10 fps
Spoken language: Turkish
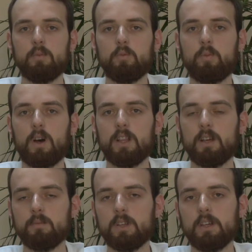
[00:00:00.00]
bu
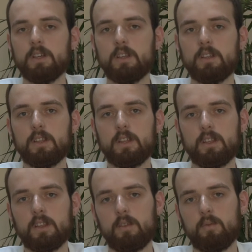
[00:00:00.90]
bağlamda
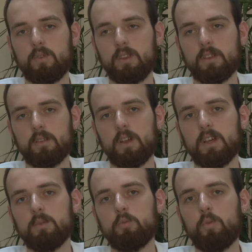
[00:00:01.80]

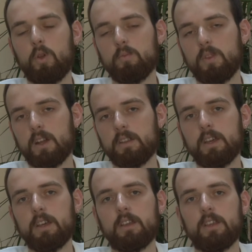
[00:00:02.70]
ee, bu
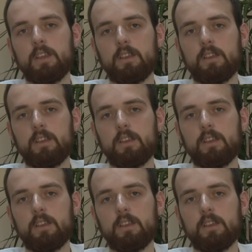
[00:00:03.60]
bölümlerde